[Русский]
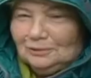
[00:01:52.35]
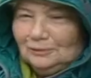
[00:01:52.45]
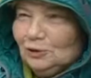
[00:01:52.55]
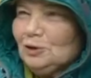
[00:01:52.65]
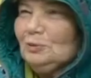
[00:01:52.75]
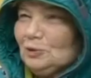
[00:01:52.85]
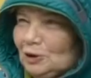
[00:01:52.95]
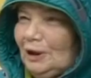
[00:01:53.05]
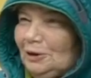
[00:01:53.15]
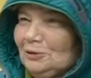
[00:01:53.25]
Вот не
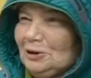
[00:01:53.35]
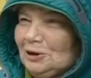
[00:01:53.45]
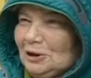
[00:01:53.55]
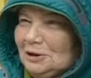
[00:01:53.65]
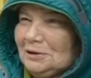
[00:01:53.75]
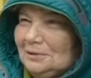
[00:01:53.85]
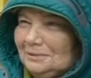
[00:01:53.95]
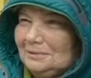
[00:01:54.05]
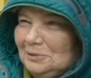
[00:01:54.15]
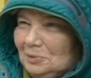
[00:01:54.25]
пускают сейчас,
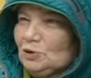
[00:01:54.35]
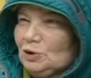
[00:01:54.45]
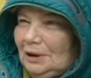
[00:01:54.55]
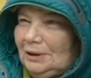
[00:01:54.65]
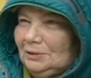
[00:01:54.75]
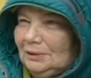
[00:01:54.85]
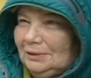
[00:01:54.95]
не пускают.